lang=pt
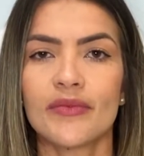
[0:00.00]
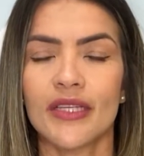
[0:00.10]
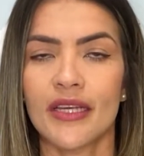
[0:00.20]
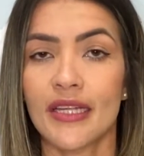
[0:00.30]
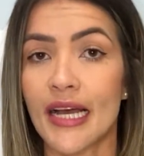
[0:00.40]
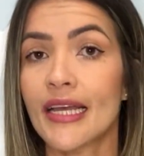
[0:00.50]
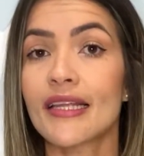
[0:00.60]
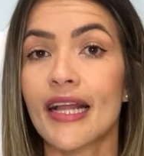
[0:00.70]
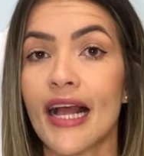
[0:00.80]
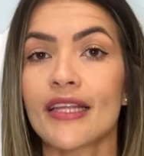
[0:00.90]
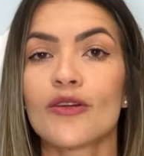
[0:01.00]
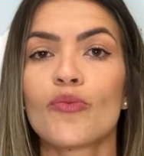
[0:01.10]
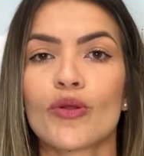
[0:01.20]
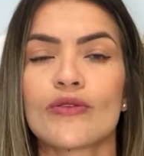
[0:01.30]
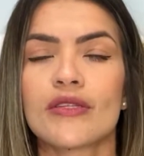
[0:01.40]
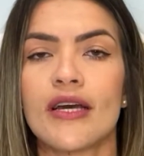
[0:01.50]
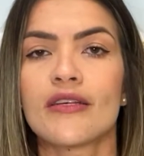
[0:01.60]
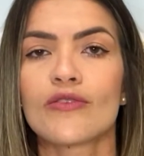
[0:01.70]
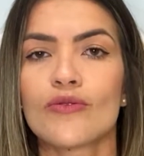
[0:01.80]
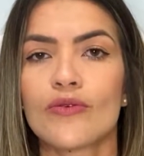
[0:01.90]
e dar entrada no
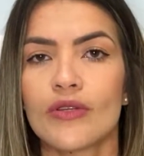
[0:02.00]
processo,